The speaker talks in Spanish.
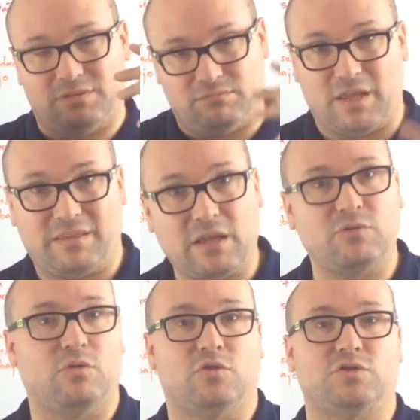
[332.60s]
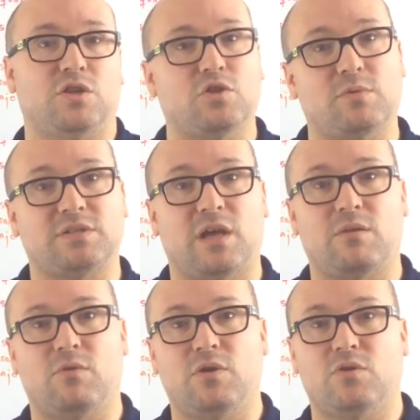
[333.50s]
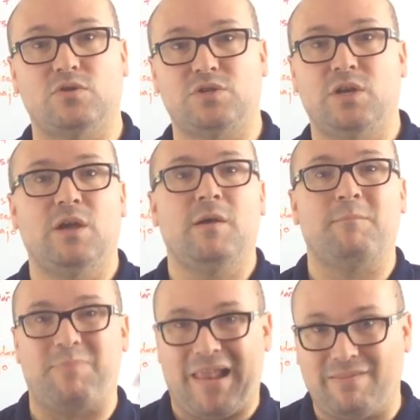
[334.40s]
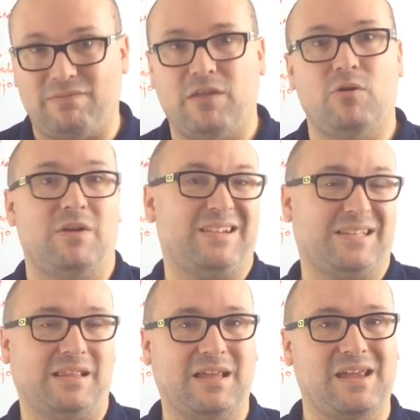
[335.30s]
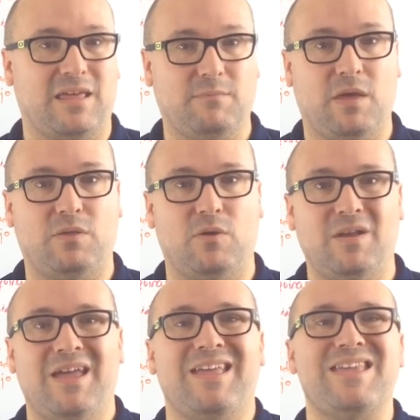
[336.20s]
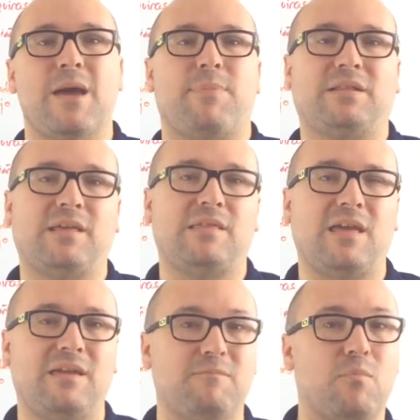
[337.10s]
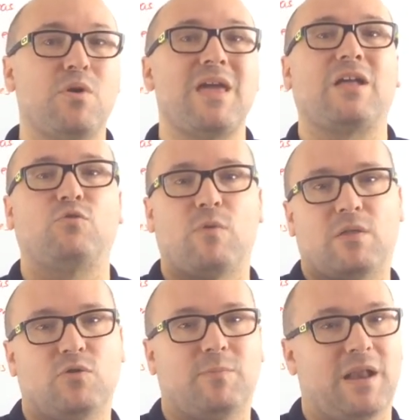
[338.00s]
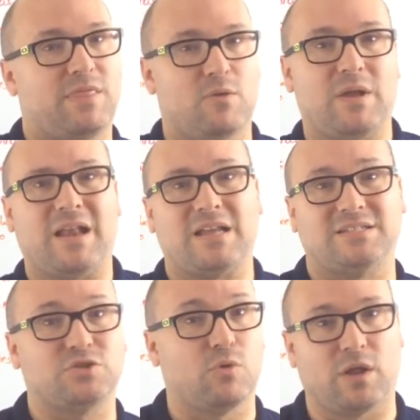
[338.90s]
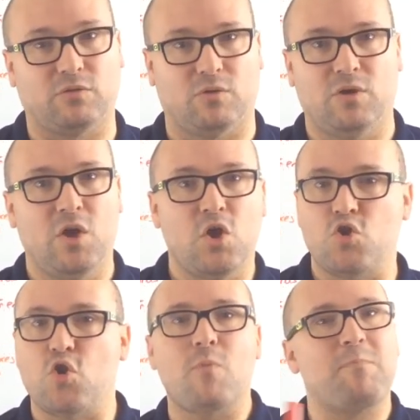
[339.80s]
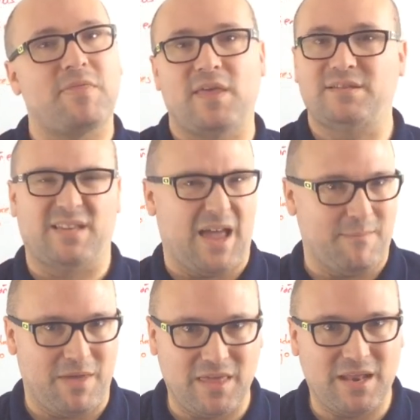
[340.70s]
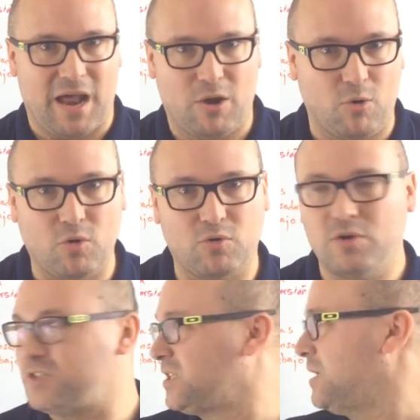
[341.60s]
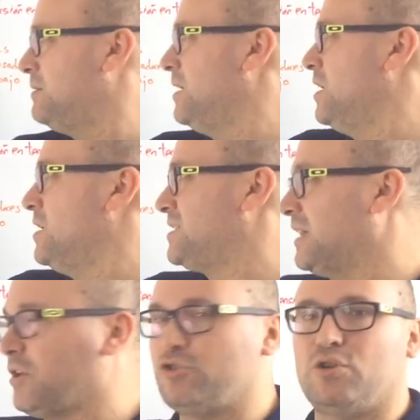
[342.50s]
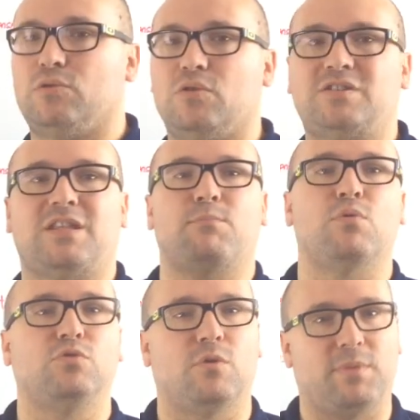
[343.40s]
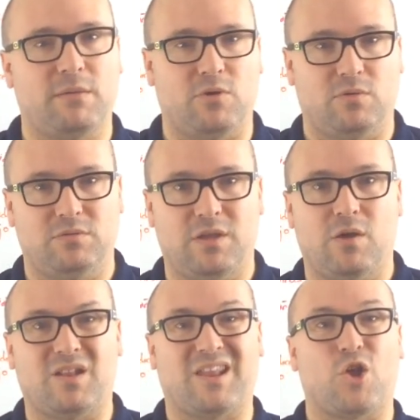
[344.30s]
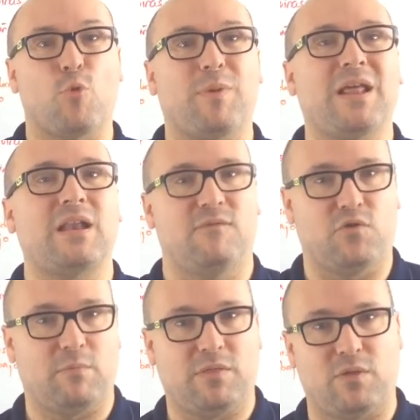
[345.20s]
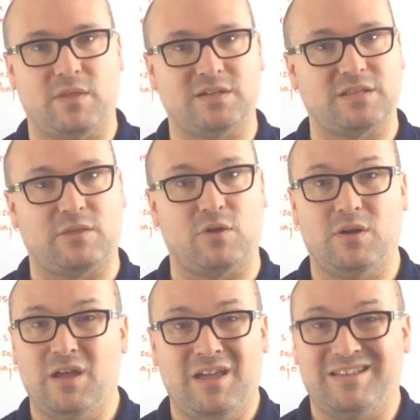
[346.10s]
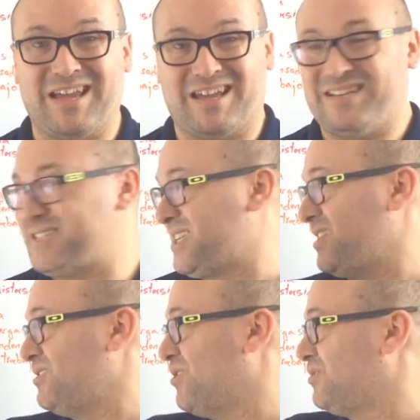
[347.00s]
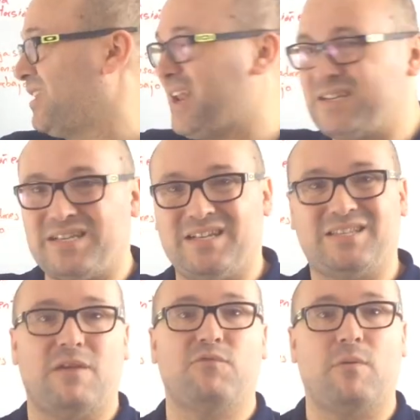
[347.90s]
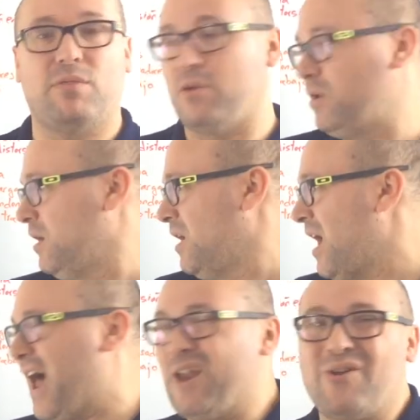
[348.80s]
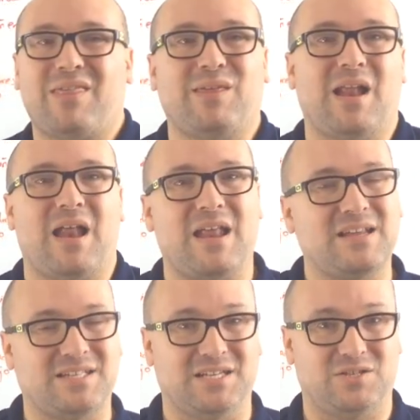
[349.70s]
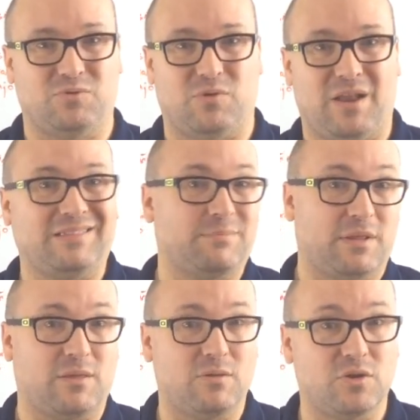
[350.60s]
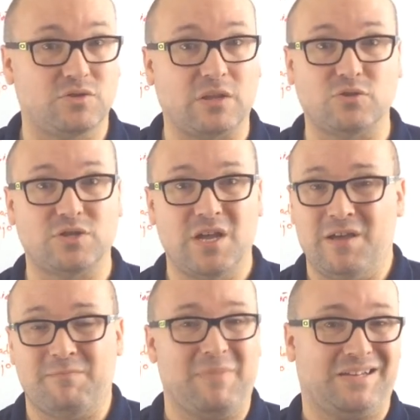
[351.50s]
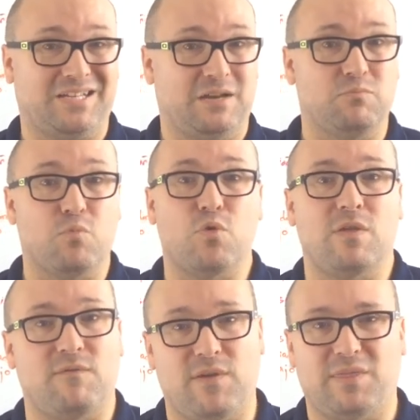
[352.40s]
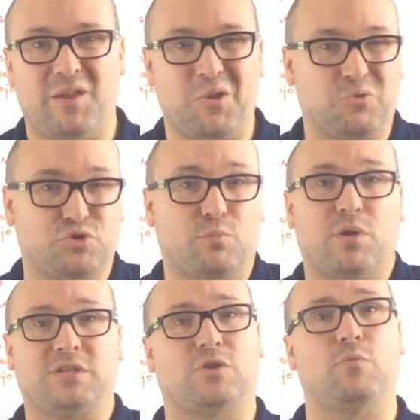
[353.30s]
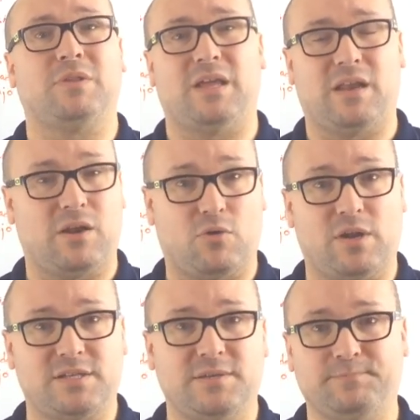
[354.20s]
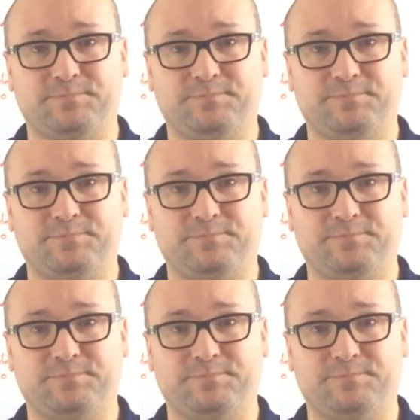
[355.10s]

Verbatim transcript: detecto los síntomas de armónicos, planteo la estrategia de medición y a partir de ahí voy actuando para hacer un análisis correcto. No empecéis a medir a lo loco sin saltaros sobre todo este punto previo de recopilar información de estación, ya que si no tenéis esta información a la hora de hacer el análisis o la interpretación de los datos va a ser muy difícil o incluso podéis cometer errores.